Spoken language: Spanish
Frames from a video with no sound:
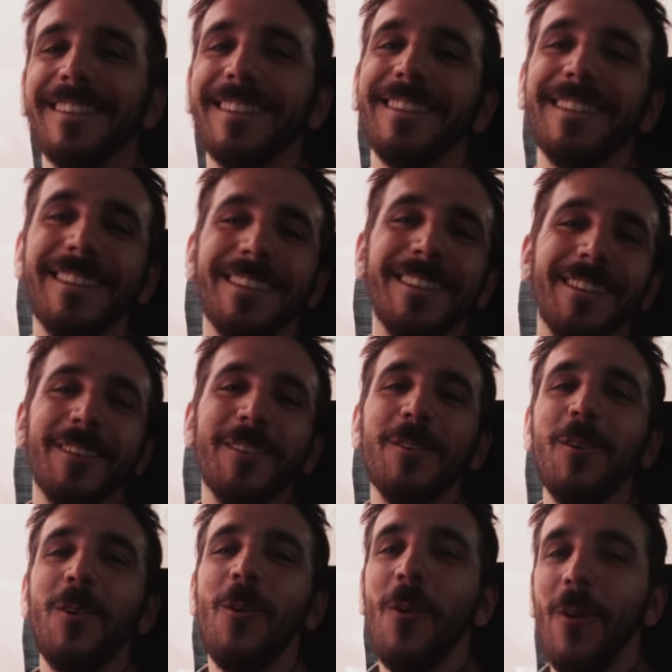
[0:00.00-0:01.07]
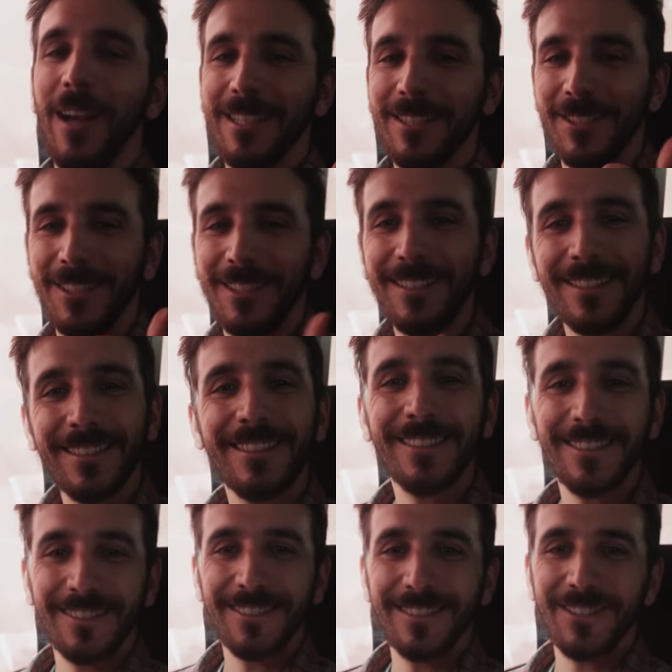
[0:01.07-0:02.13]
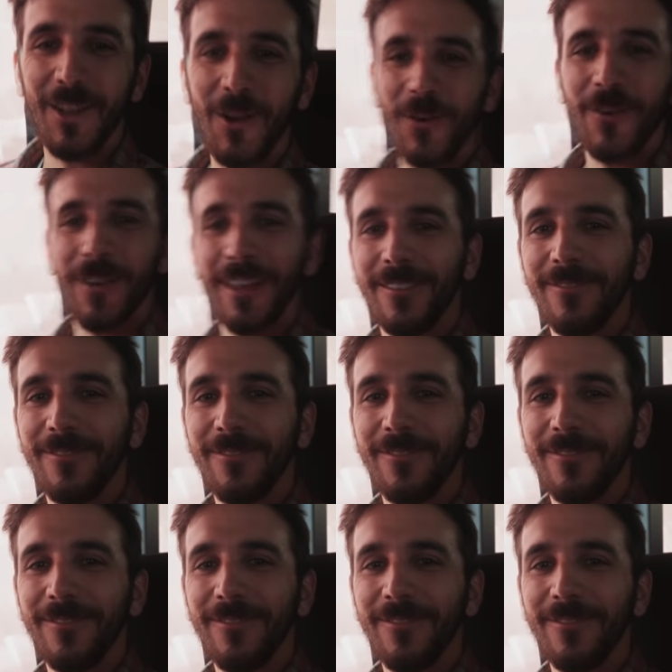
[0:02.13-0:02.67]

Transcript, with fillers: ¿Cómo estás, Gon? Con Granja. Él nos va a estar